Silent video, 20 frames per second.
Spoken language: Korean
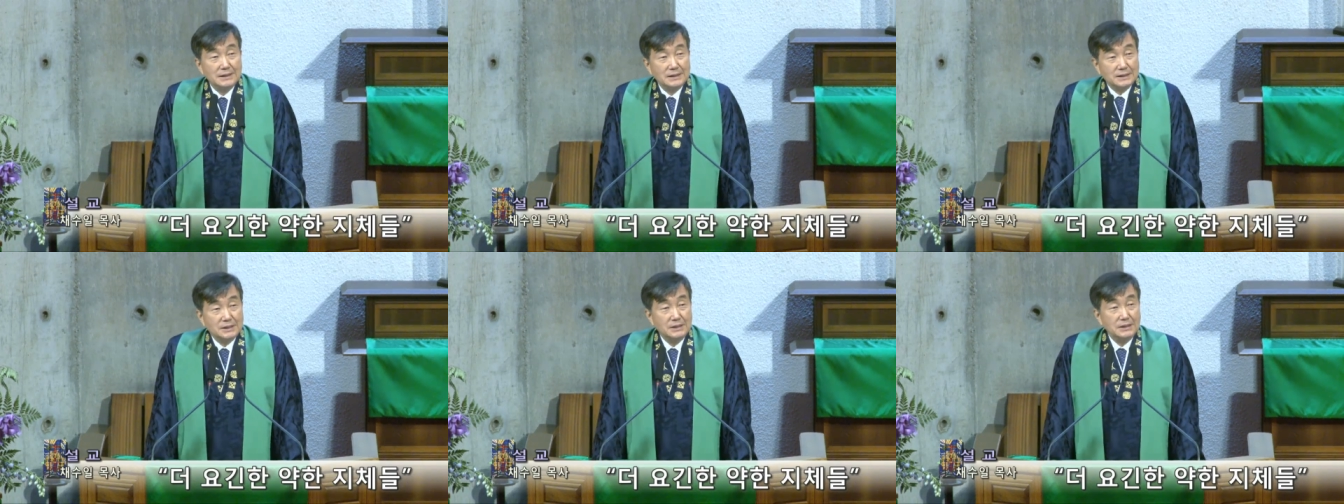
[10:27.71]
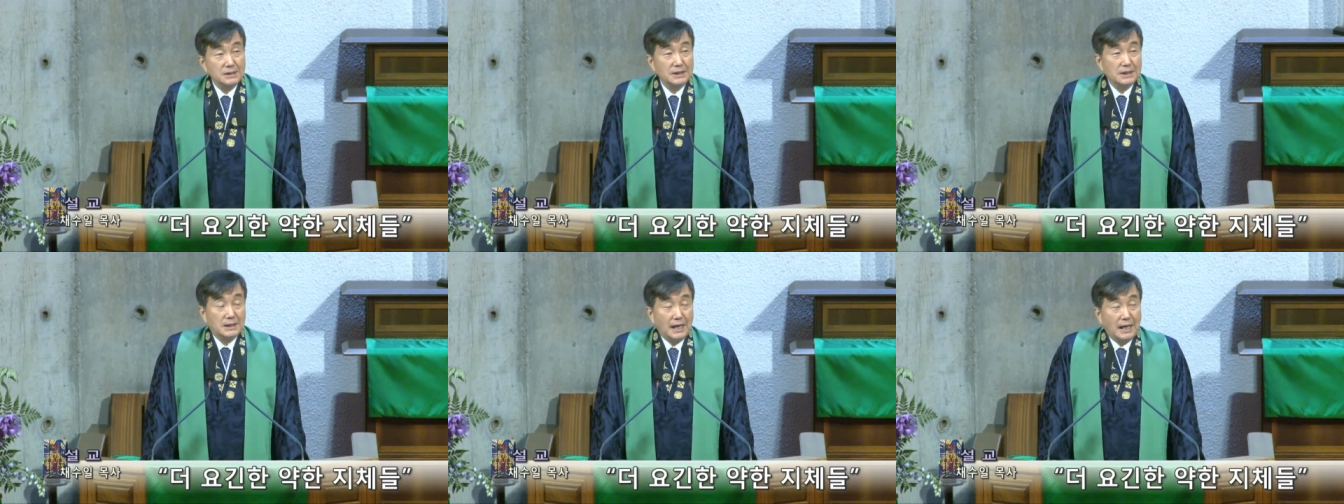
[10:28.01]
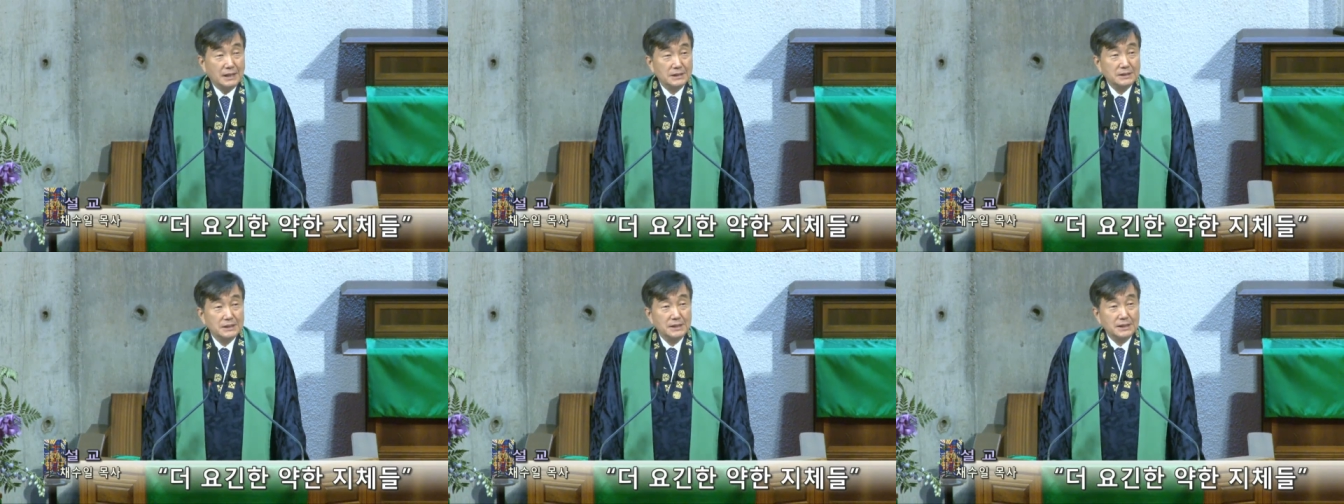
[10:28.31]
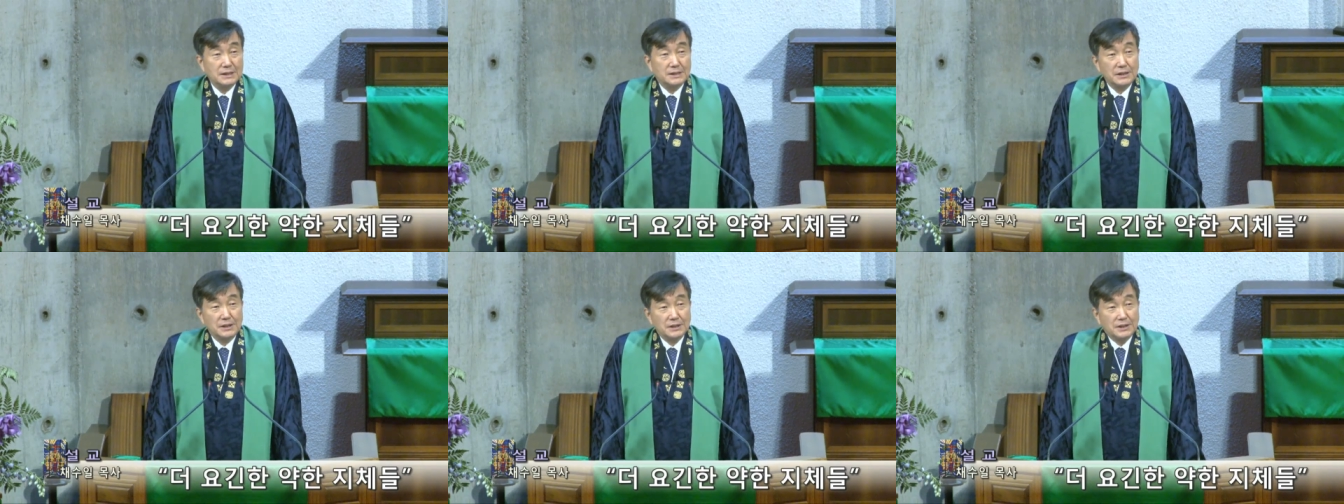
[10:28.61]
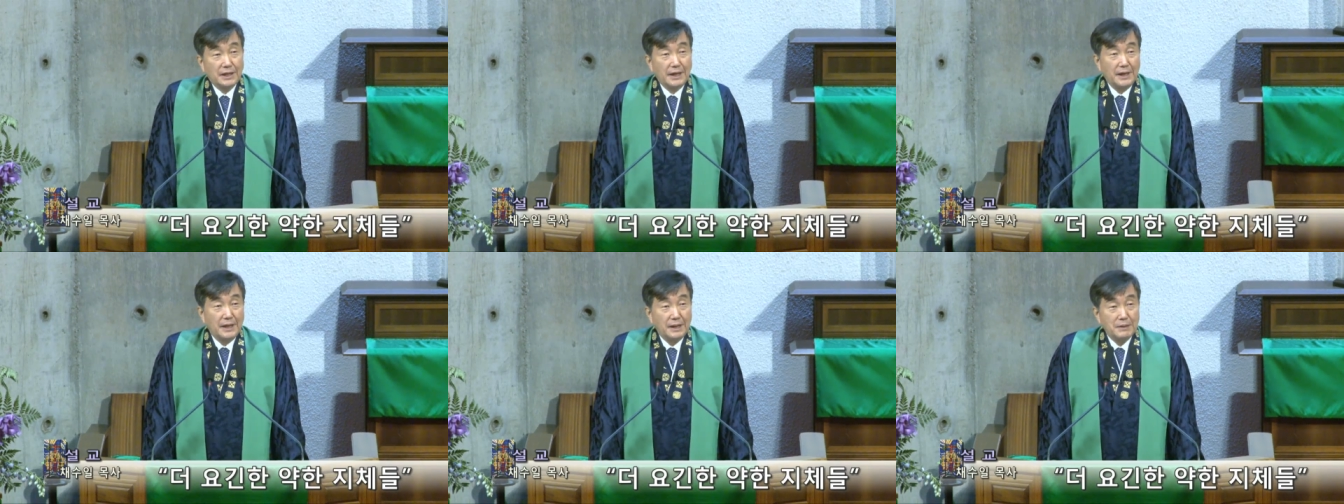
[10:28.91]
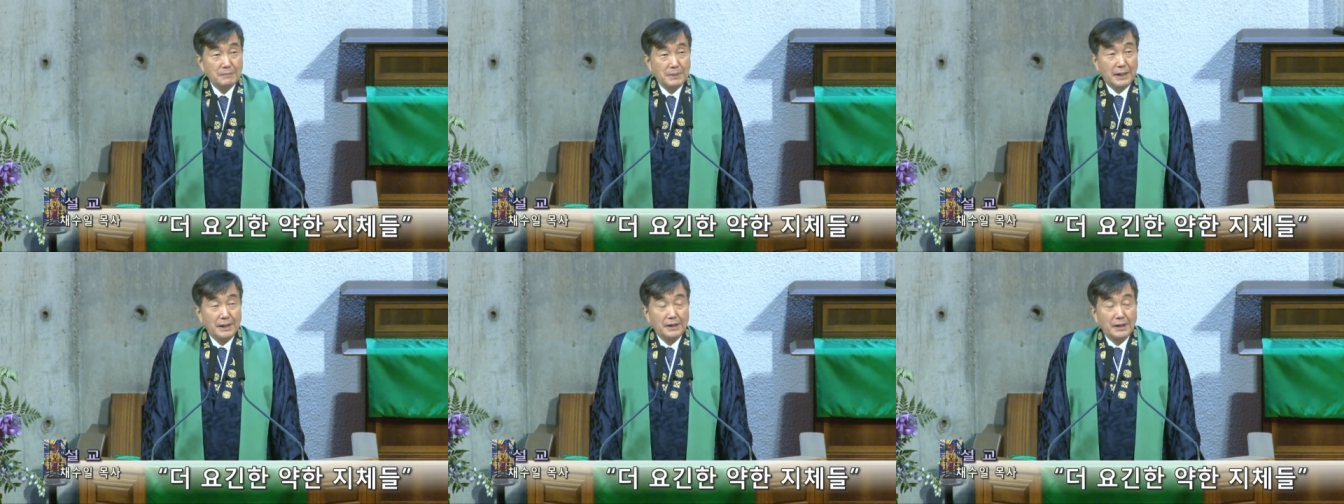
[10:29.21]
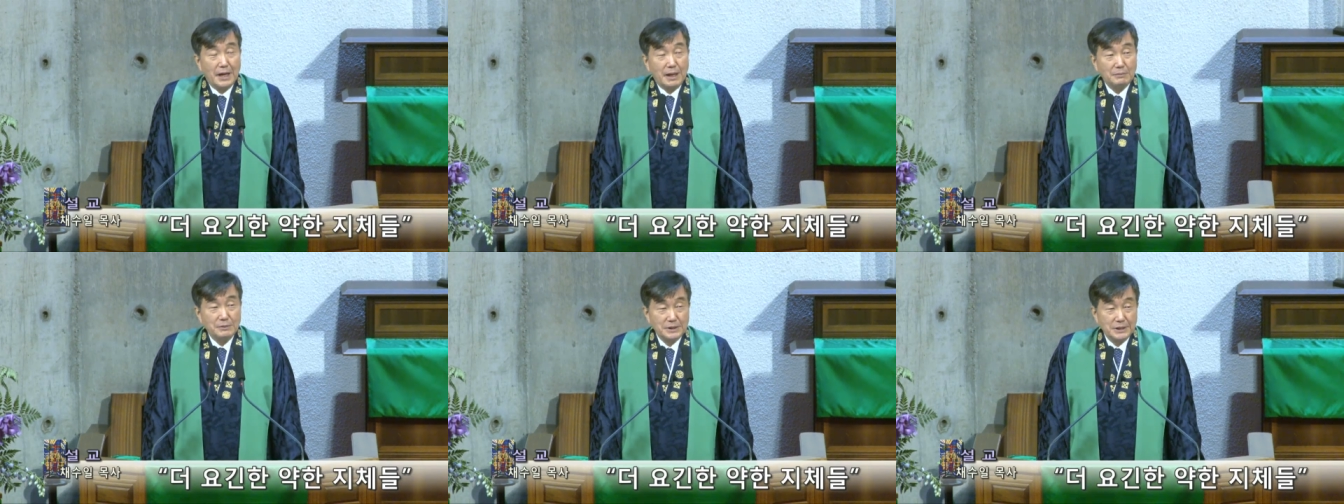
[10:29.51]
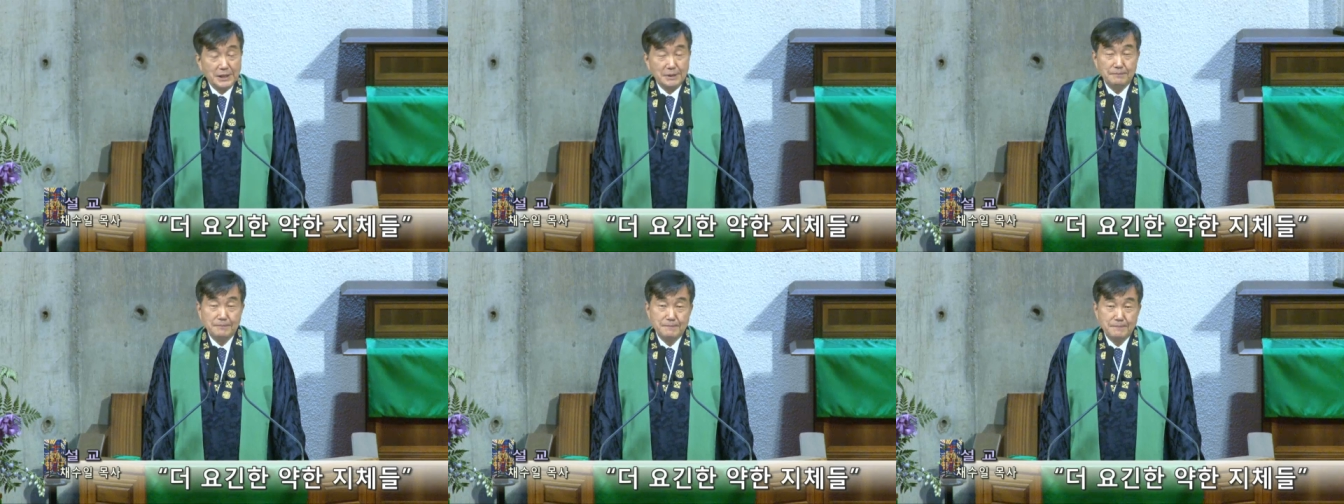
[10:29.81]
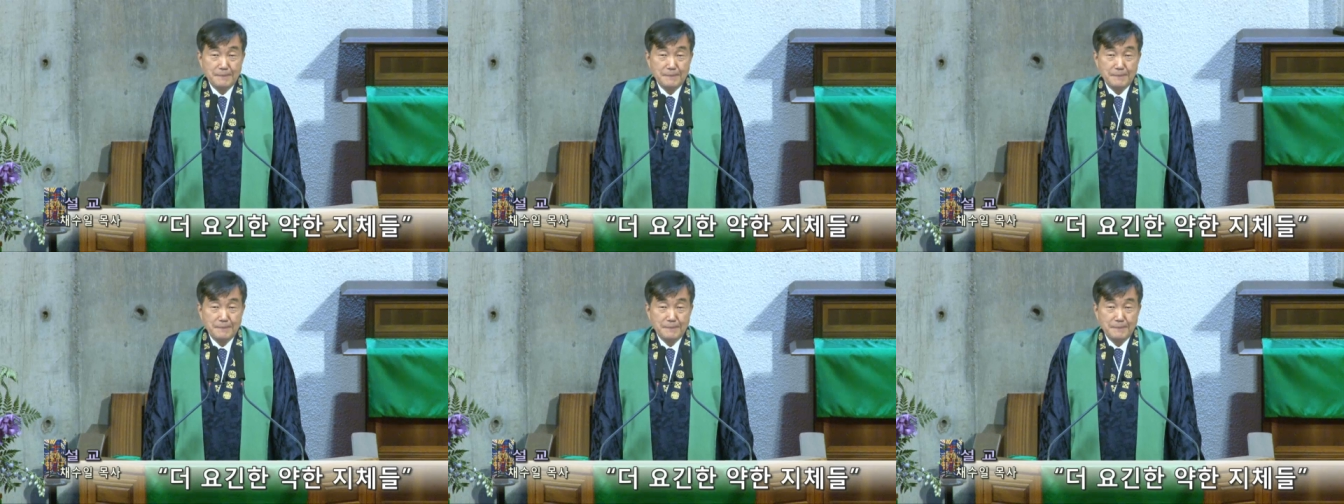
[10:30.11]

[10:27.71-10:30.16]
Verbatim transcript: 그러니까 아들이 그렇게 말해요. 아버님,